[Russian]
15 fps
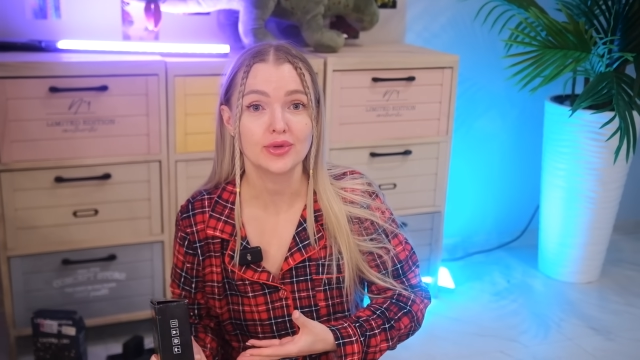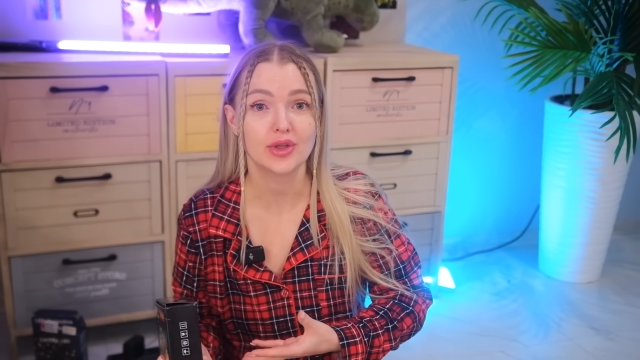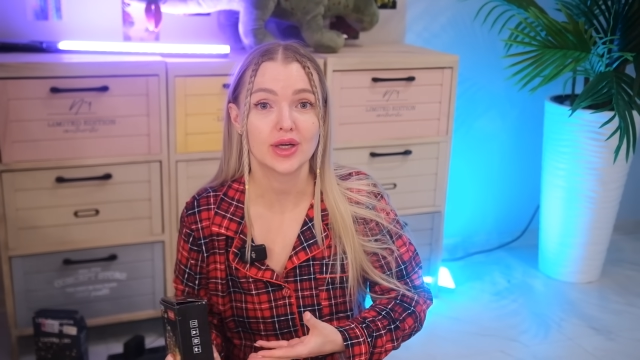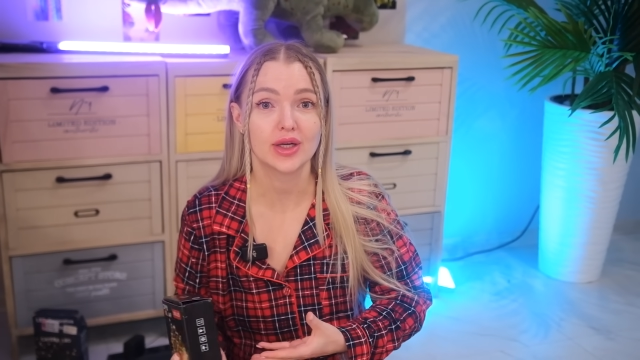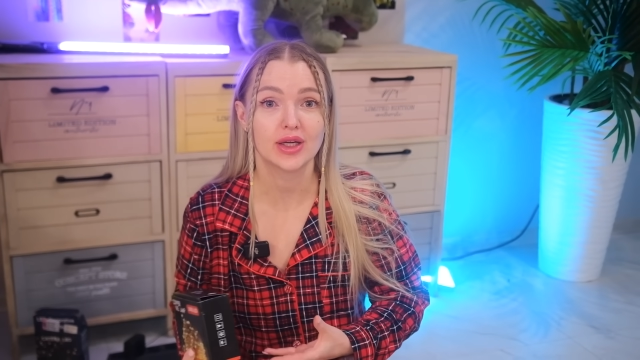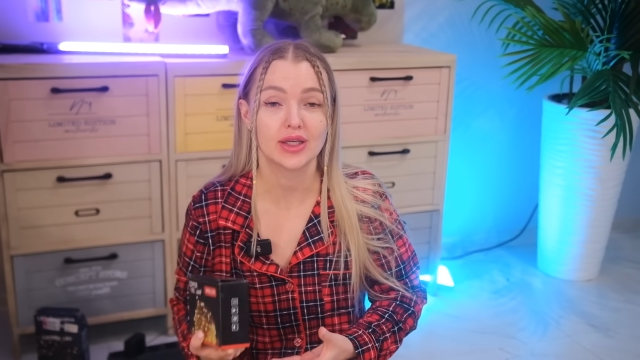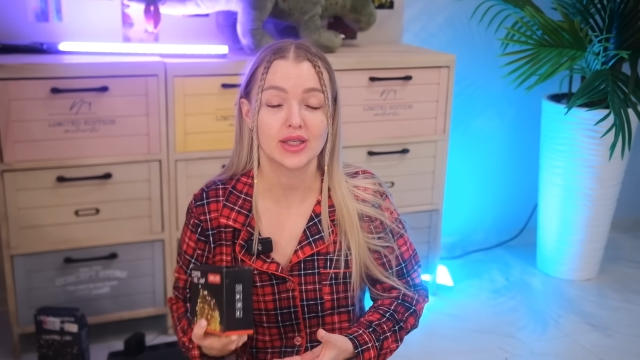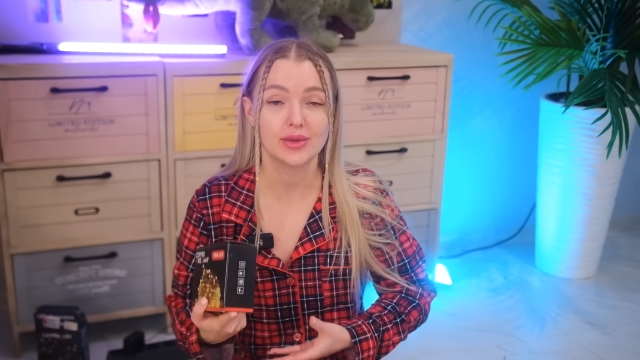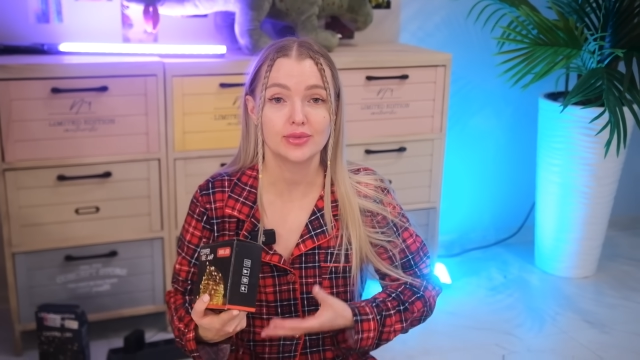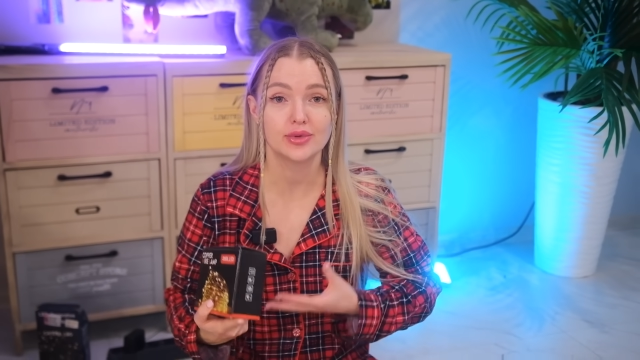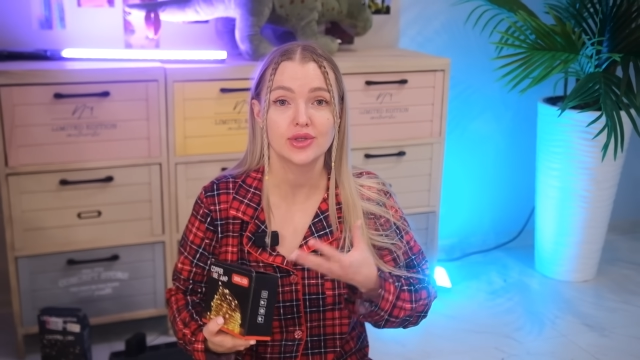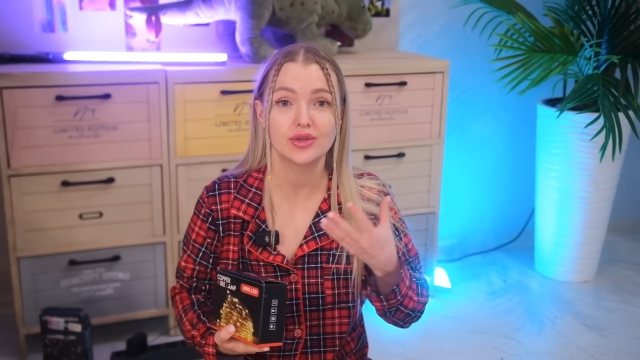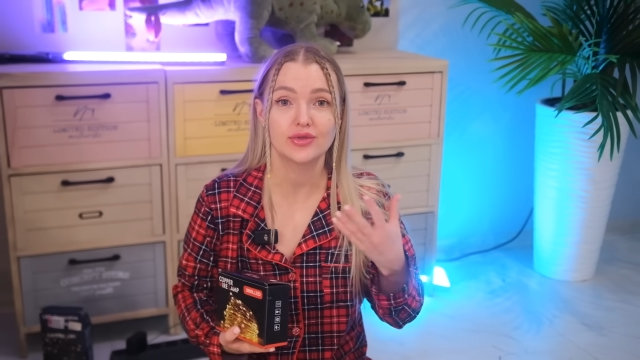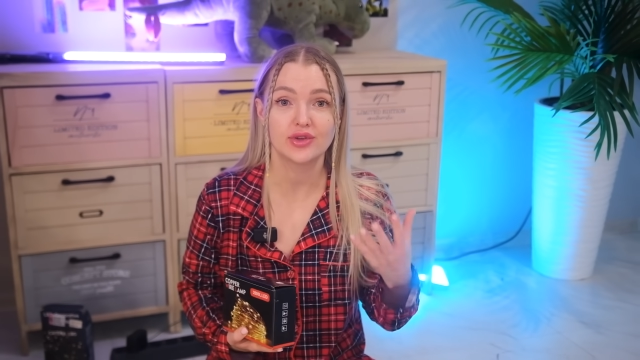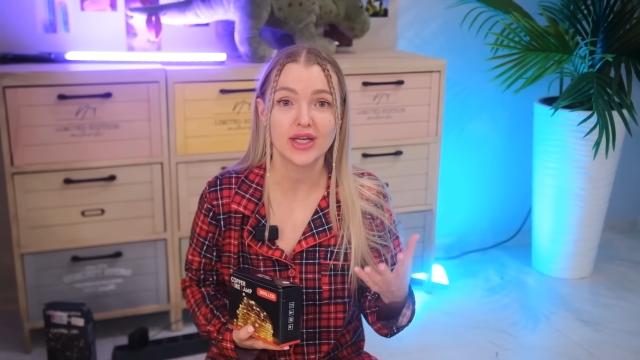так как не
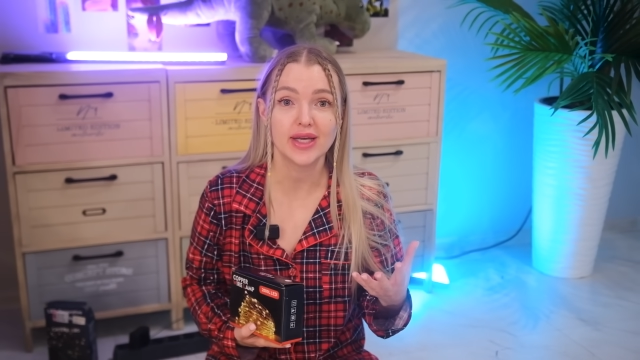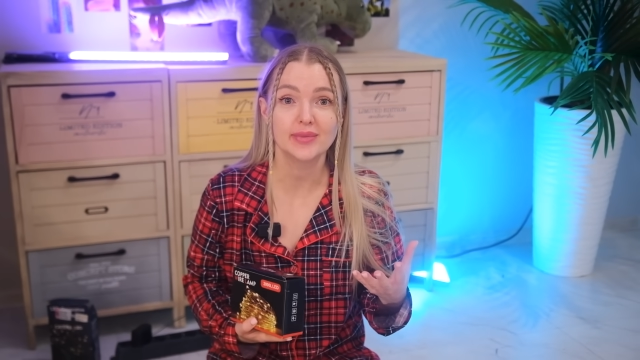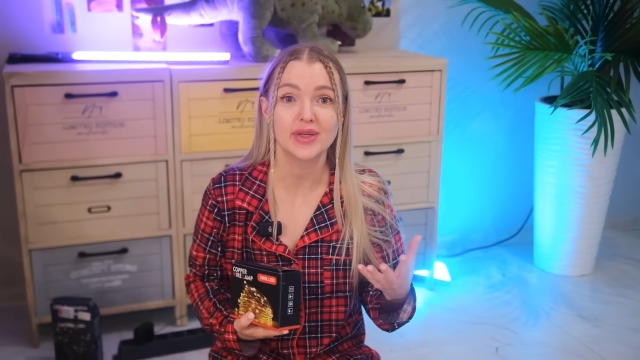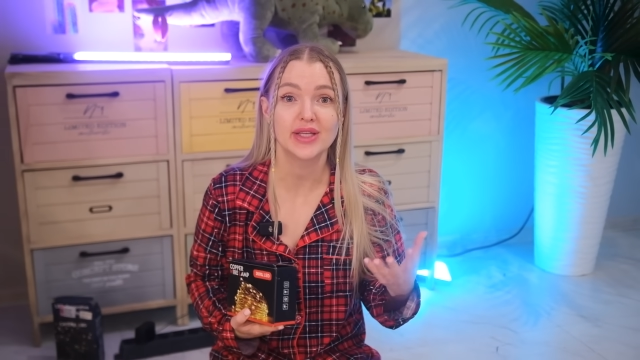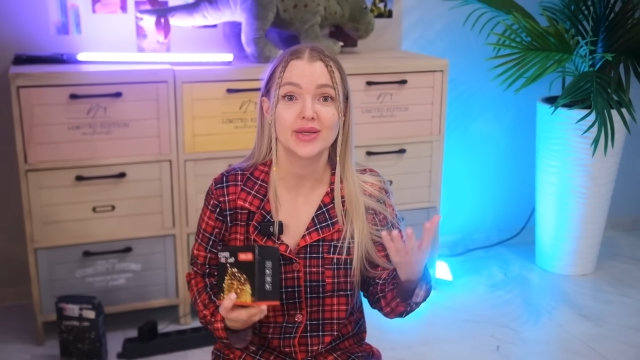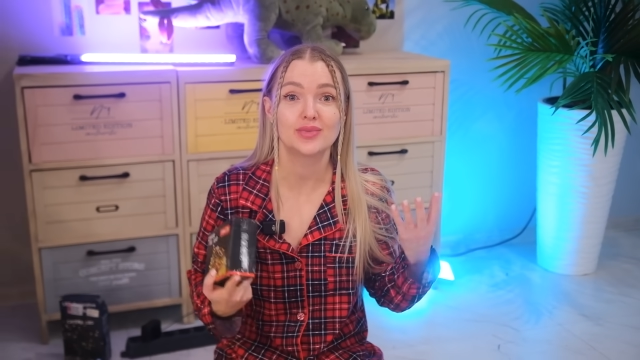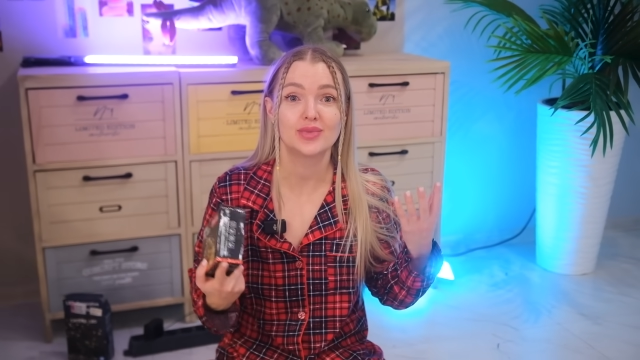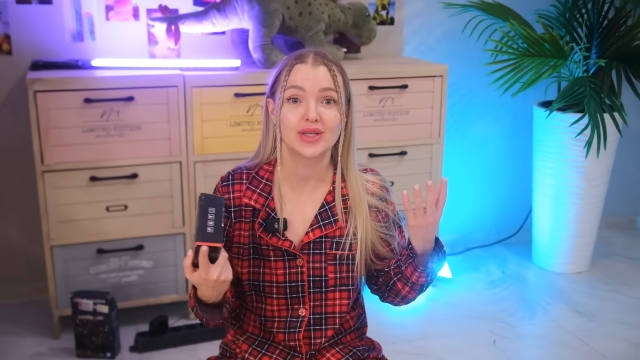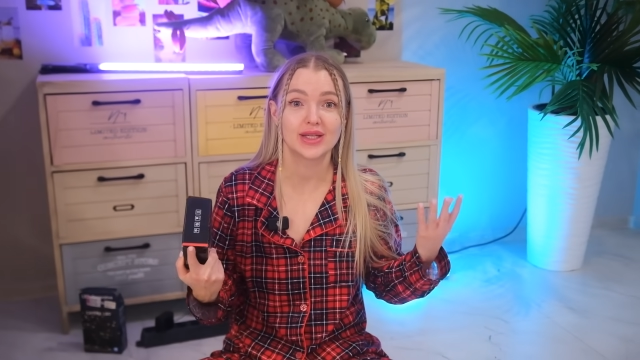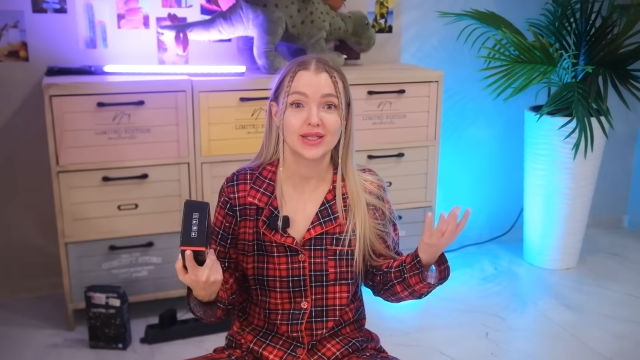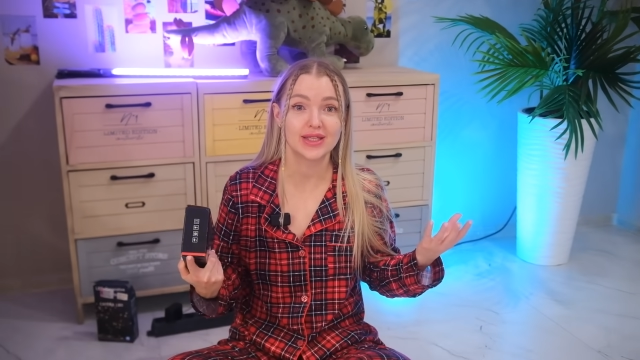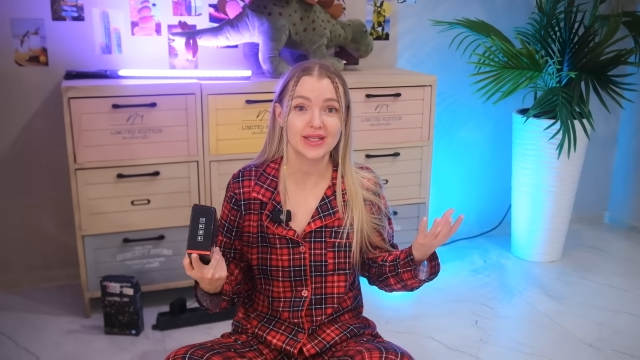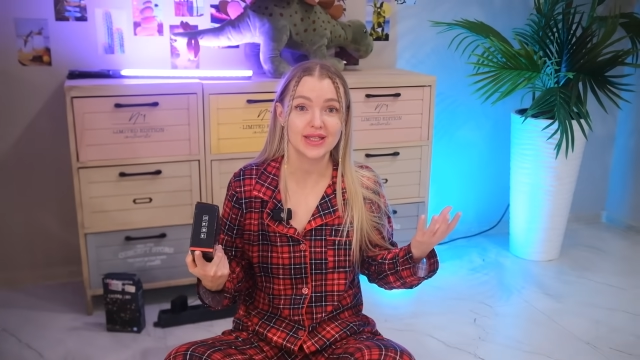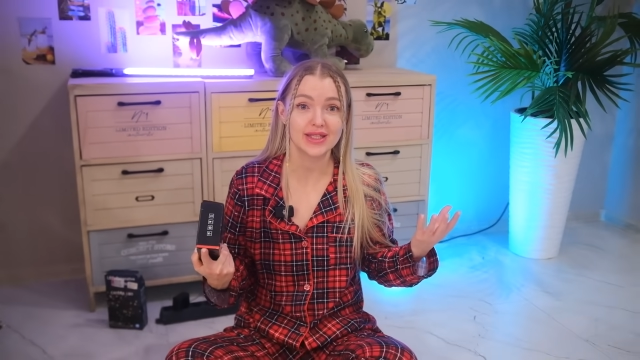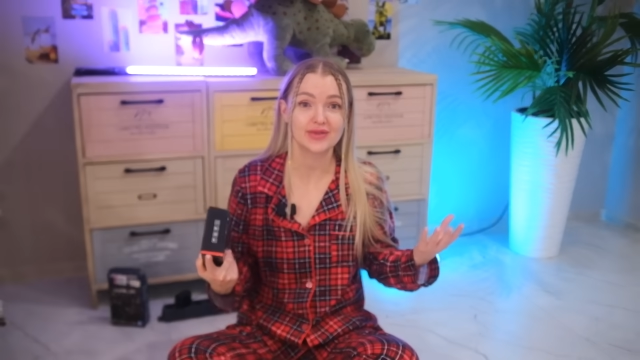будет времени,
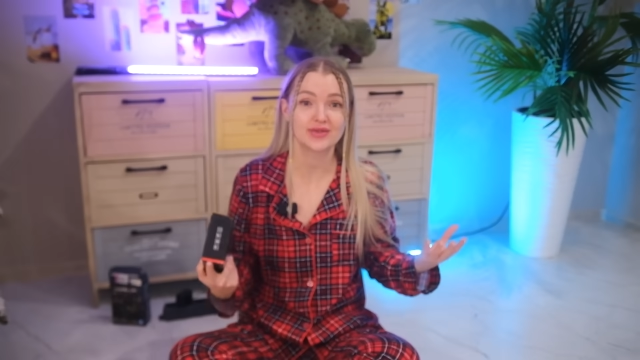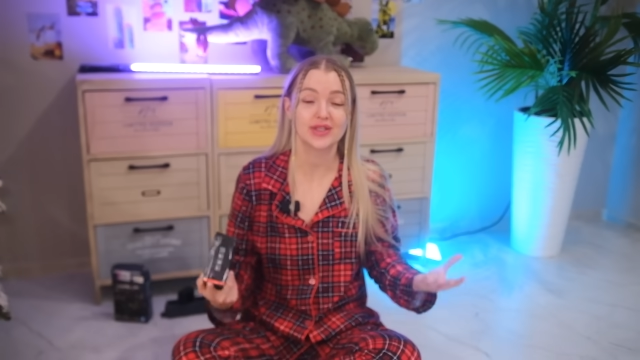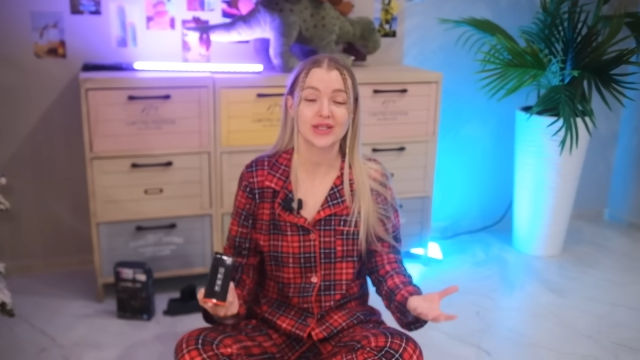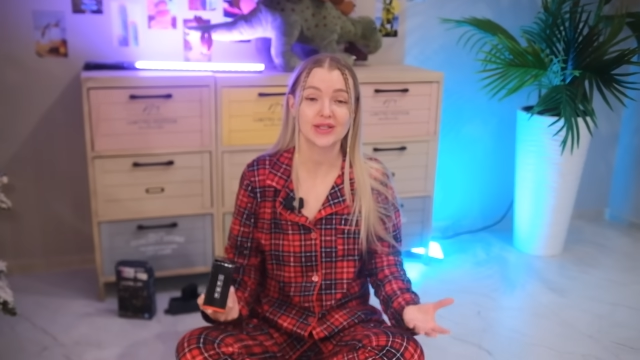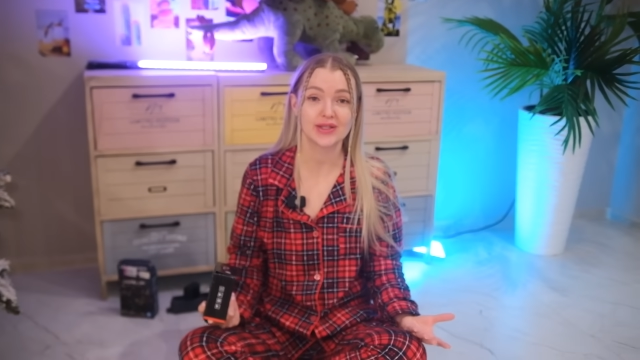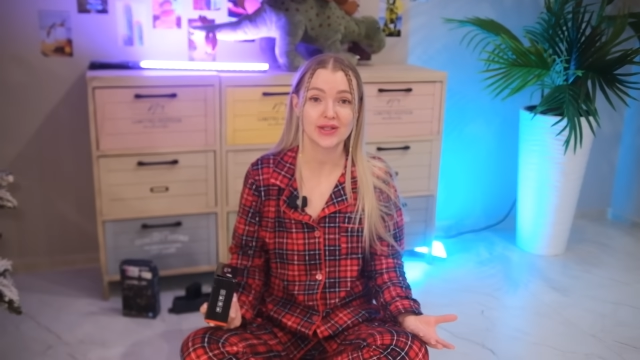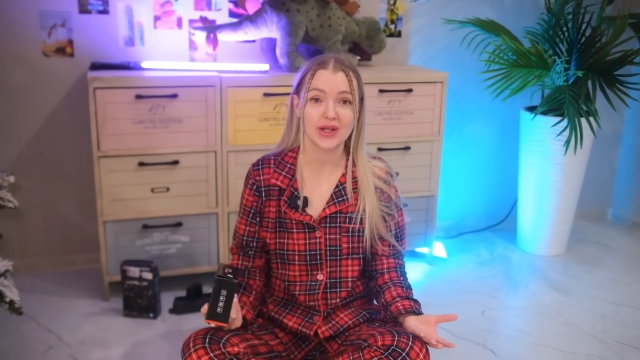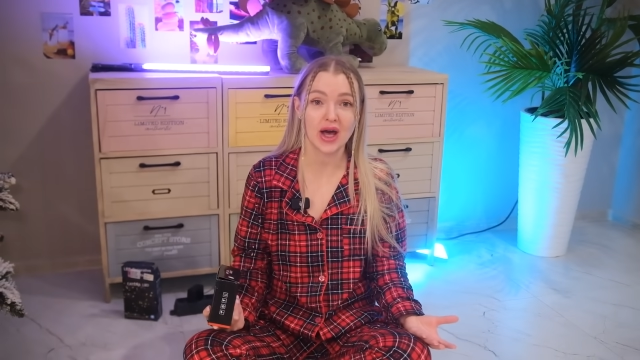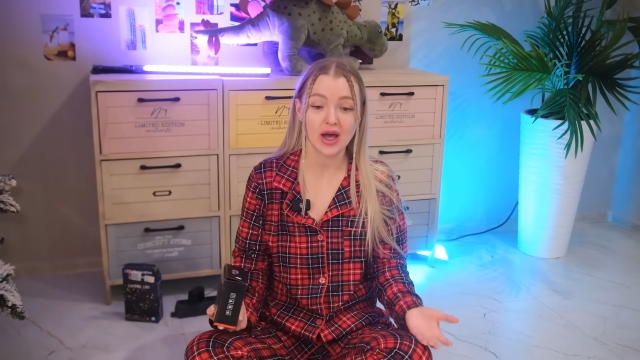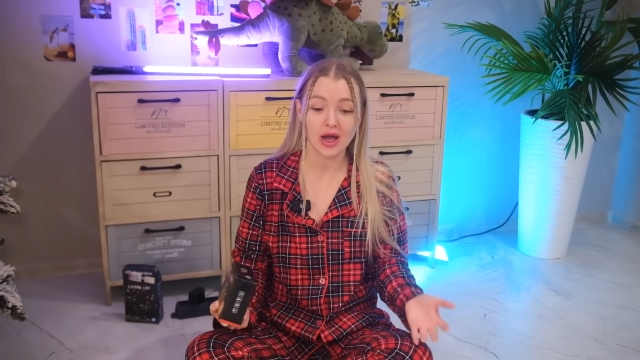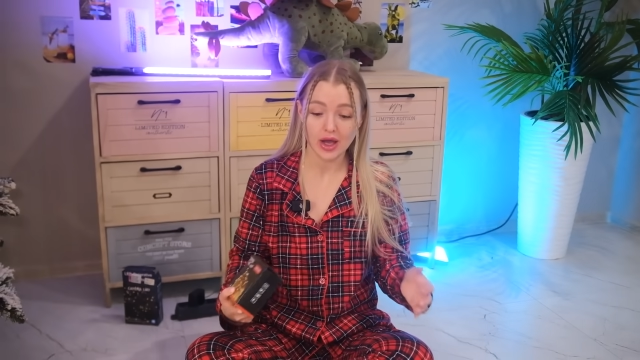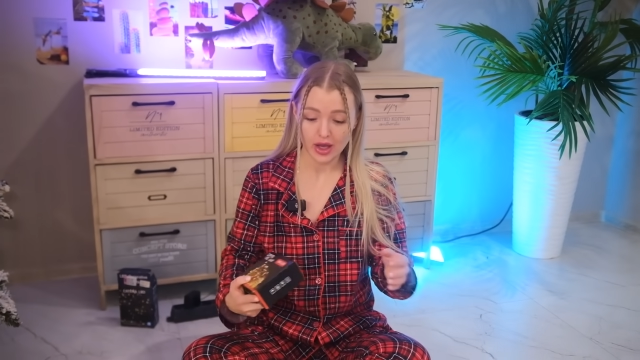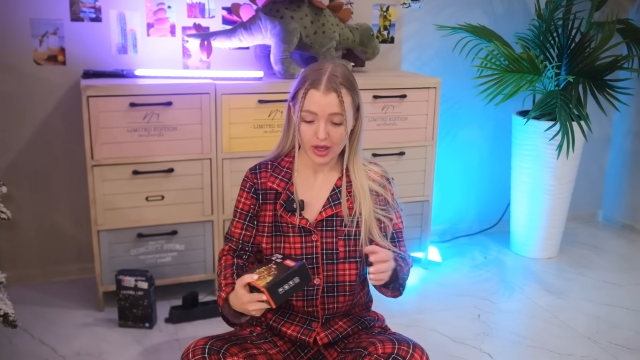переезд, все дела.